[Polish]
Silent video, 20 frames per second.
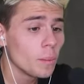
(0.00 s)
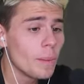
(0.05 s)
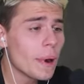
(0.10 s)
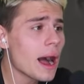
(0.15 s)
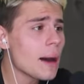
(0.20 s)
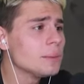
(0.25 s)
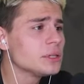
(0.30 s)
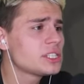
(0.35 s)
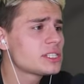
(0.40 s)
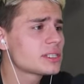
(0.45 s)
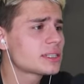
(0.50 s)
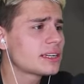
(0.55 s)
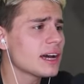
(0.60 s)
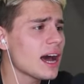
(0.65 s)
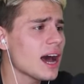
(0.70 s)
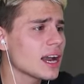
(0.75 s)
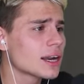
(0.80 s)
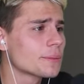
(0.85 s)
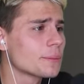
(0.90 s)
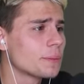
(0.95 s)
Mam
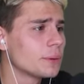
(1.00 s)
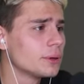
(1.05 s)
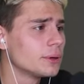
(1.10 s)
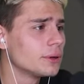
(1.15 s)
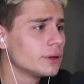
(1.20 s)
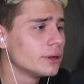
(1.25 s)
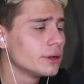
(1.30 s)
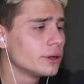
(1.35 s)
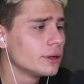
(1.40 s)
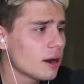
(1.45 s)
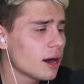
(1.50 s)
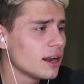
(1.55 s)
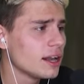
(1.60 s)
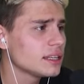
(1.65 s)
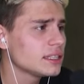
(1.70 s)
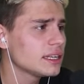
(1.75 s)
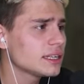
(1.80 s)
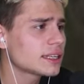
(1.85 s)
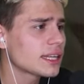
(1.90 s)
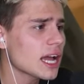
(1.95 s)
skarb!
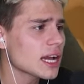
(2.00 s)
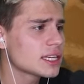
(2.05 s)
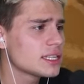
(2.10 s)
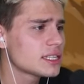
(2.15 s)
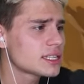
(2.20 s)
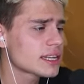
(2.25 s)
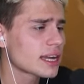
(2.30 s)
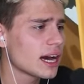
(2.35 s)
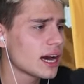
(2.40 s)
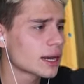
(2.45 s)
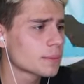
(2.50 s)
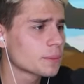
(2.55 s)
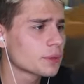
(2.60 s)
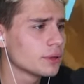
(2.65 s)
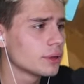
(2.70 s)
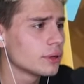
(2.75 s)
Ale nie taki skarb!